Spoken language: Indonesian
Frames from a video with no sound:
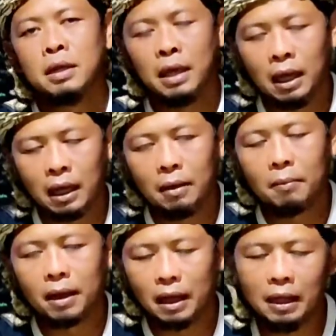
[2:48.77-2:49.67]
Nah,
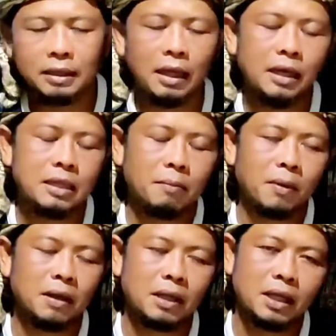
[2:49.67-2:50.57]
maka teknik
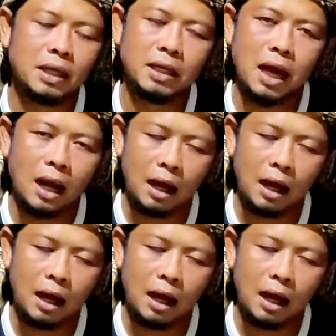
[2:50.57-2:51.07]
seperti ini ya